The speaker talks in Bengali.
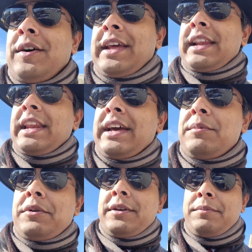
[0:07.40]
অনেক লেয়ার
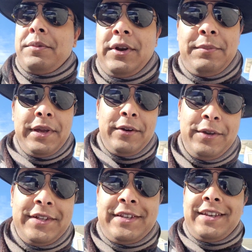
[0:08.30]
পরে বের
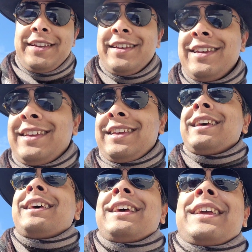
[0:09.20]
হয়েছি
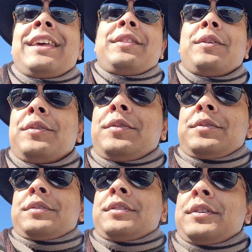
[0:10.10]
কিন্তু
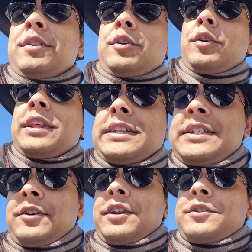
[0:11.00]
রোদ আছে
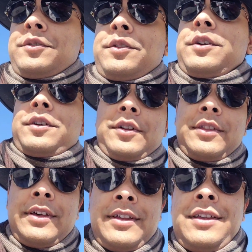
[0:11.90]
অনেক সুন্দর রোদ
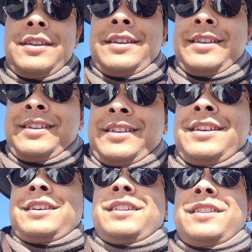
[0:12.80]

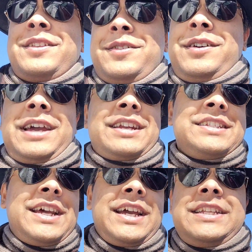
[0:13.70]
তো একটা
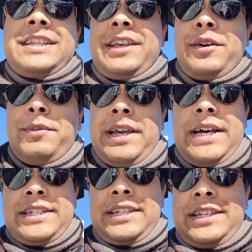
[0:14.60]
জায়গায় যেতে হবে
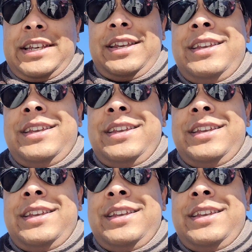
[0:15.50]
কাজ আছে